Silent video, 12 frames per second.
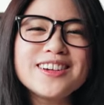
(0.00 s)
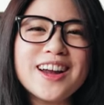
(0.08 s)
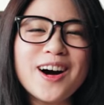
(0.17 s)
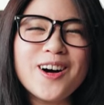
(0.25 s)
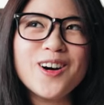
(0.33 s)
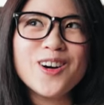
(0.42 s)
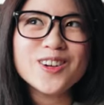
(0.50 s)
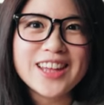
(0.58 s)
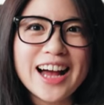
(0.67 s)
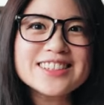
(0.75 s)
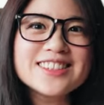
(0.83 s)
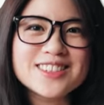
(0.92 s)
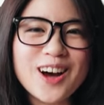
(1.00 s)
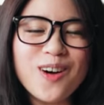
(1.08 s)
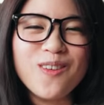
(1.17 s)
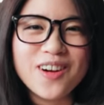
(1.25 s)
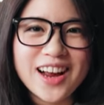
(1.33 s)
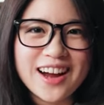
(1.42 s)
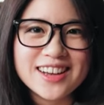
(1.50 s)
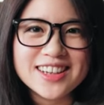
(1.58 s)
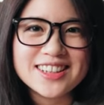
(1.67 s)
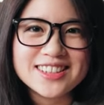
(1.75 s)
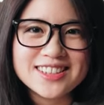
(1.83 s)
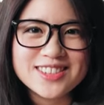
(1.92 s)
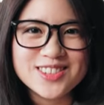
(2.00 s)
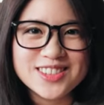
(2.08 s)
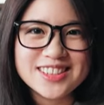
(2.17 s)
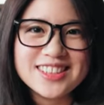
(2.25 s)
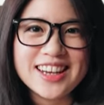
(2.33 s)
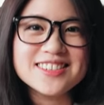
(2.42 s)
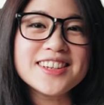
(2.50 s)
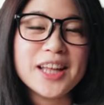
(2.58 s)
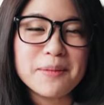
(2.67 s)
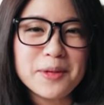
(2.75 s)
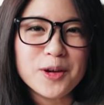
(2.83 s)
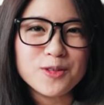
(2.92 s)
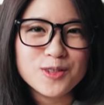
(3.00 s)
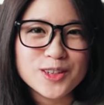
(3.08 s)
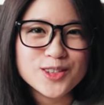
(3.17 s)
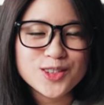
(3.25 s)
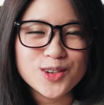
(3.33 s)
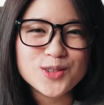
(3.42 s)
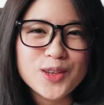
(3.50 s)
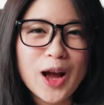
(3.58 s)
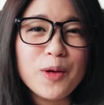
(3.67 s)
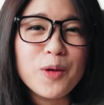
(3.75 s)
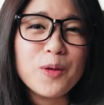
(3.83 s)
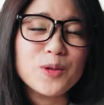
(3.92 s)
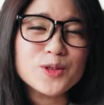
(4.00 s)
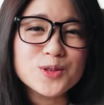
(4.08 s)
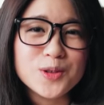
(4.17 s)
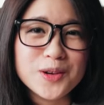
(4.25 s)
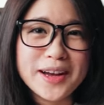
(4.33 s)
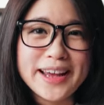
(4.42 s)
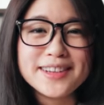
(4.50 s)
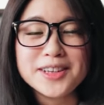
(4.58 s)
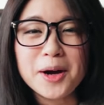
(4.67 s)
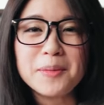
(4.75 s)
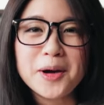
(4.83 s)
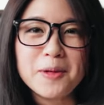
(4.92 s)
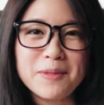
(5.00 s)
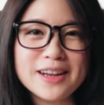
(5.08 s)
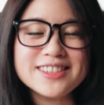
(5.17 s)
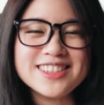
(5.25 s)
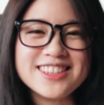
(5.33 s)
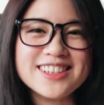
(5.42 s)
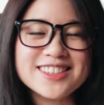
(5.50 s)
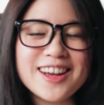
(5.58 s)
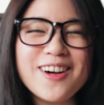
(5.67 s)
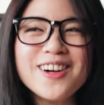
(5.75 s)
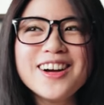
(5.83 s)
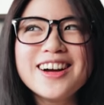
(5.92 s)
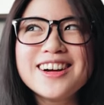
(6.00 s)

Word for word: 然后他知道我刚跟就是前一任男朋友分手，他有问我说：“哎、欸，你要不要我帮你介绍？